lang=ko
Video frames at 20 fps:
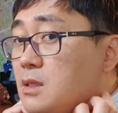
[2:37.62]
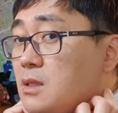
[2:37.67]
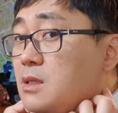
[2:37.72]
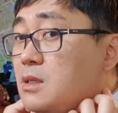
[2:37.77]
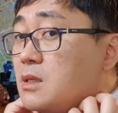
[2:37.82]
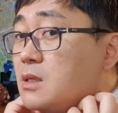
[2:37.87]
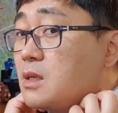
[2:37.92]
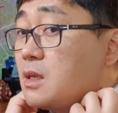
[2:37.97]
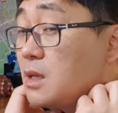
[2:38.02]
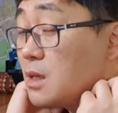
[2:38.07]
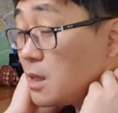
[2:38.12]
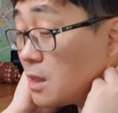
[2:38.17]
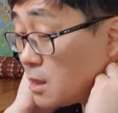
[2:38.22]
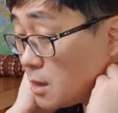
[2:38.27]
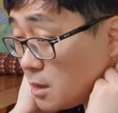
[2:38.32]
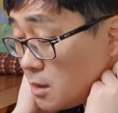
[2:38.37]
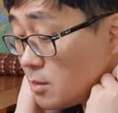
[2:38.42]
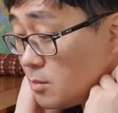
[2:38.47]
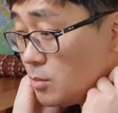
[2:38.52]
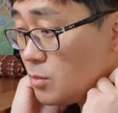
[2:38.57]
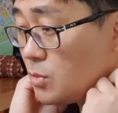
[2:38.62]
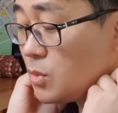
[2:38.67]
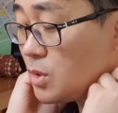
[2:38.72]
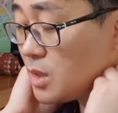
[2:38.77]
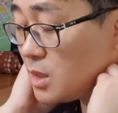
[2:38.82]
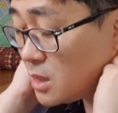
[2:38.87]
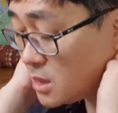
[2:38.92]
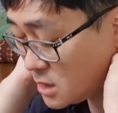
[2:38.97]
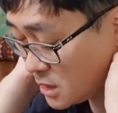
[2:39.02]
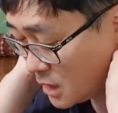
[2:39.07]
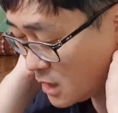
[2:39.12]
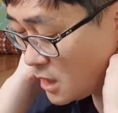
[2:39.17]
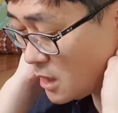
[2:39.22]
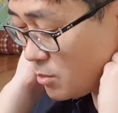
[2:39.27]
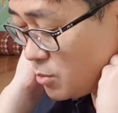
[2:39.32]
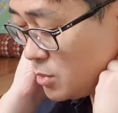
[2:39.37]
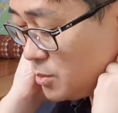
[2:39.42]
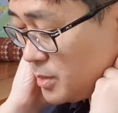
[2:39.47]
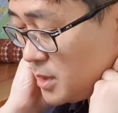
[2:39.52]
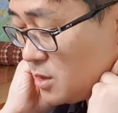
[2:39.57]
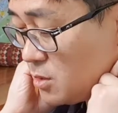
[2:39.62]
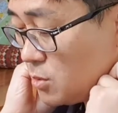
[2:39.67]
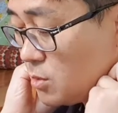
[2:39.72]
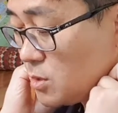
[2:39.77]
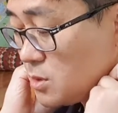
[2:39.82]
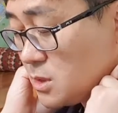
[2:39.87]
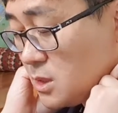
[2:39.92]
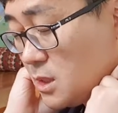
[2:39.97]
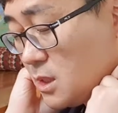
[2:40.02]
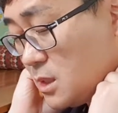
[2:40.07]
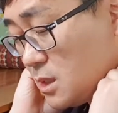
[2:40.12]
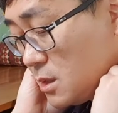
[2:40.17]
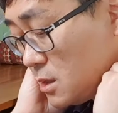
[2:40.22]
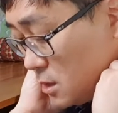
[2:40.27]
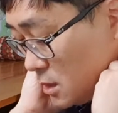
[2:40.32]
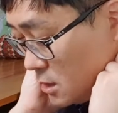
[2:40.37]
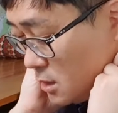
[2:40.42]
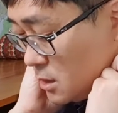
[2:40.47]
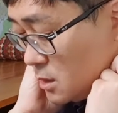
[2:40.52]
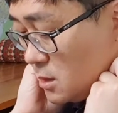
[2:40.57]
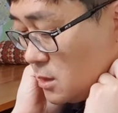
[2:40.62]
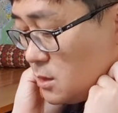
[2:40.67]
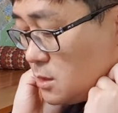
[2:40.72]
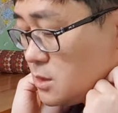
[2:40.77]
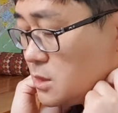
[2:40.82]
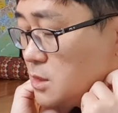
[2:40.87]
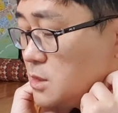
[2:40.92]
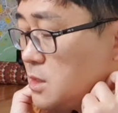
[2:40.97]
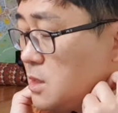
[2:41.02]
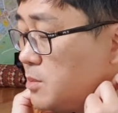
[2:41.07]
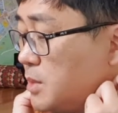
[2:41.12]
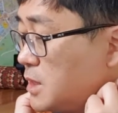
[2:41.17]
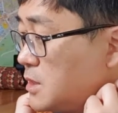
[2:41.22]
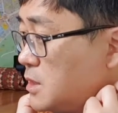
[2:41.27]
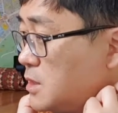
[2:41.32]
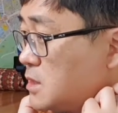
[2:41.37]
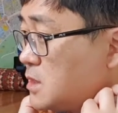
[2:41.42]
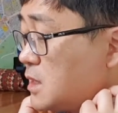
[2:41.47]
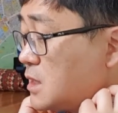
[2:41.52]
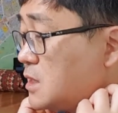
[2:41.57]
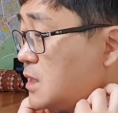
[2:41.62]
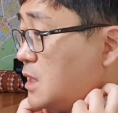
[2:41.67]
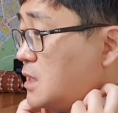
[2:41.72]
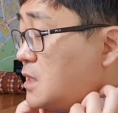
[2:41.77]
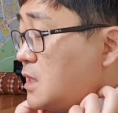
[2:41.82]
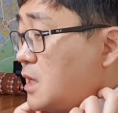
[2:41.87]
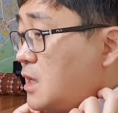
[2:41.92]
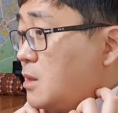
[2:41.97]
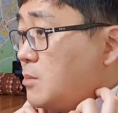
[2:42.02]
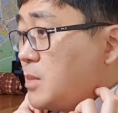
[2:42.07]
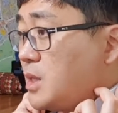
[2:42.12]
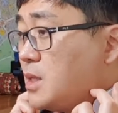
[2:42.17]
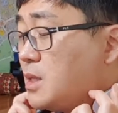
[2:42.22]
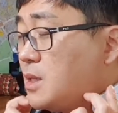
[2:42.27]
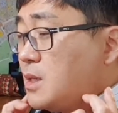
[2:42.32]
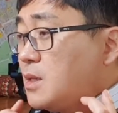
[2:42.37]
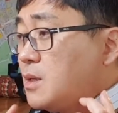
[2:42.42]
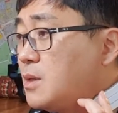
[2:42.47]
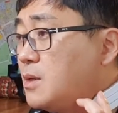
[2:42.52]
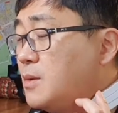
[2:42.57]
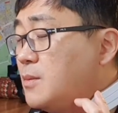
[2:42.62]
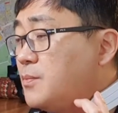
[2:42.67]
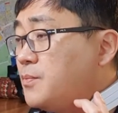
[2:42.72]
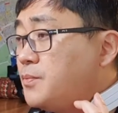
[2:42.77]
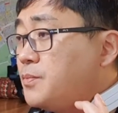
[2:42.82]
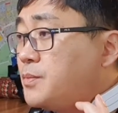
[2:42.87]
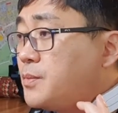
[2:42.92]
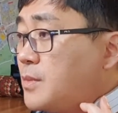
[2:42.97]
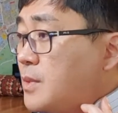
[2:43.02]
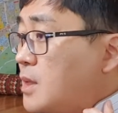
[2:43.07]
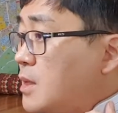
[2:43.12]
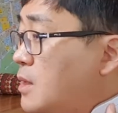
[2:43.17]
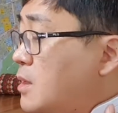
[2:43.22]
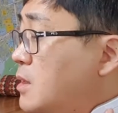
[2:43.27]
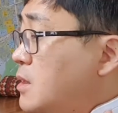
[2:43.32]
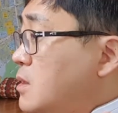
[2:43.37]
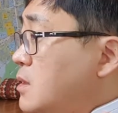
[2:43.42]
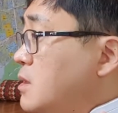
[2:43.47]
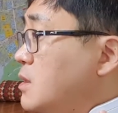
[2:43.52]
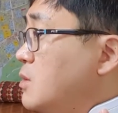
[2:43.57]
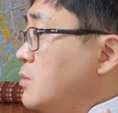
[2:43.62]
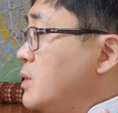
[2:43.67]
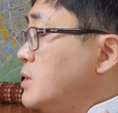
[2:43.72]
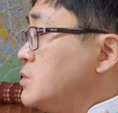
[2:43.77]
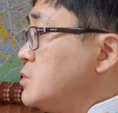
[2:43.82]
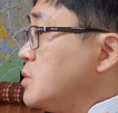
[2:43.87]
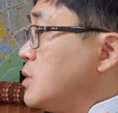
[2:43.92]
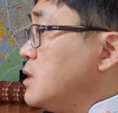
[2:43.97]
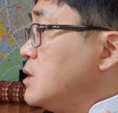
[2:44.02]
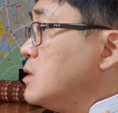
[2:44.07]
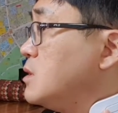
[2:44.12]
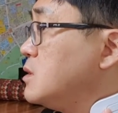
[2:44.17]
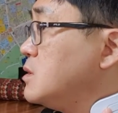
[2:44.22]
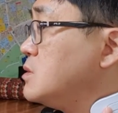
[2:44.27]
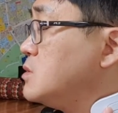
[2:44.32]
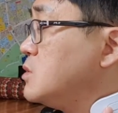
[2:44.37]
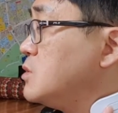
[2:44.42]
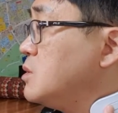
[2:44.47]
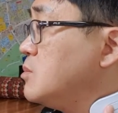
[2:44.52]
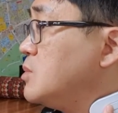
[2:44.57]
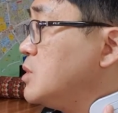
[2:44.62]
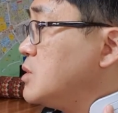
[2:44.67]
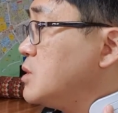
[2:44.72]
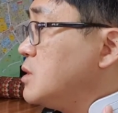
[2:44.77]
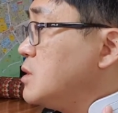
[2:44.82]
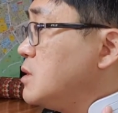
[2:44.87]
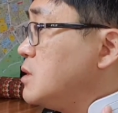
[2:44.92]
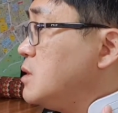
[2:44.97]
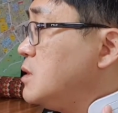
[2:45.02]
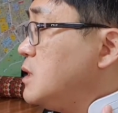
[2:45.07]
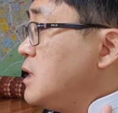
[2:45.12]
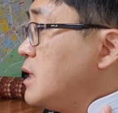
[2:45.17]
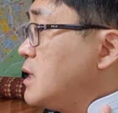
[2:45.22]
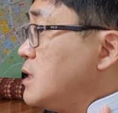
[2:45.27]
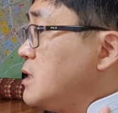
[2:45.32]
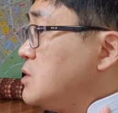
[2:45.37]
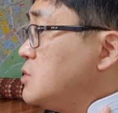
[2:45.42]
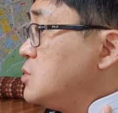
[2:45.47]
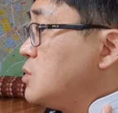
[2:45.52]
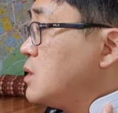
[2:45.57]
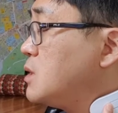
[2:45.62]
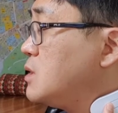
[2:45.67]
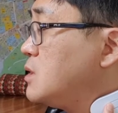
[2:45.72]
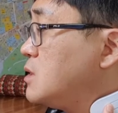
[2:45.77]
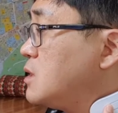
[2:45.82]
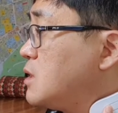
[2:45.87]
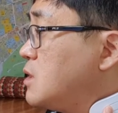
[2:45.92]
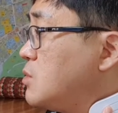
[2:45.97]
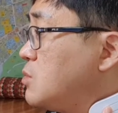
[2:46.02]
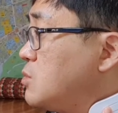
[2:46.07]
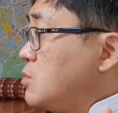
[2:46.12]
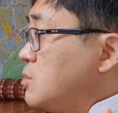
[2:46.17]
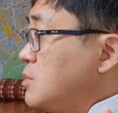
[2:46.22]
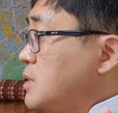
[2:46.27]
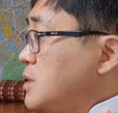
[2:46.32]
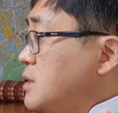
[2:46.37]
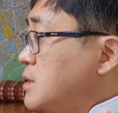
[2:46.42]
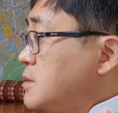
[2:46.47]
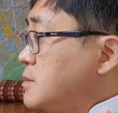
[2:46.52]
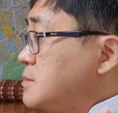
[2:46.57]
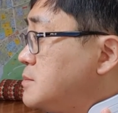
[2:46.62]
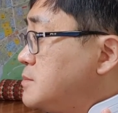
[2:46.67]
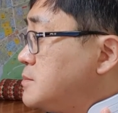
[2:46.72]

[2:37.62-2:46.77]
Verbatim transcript: 이렇게 목이 자기가 불편한 곳에 그 전열판을 딱 댄 다음에 여기 왼쪽에 있는 전원 버튼을 약 이 초간 이렇게 누르면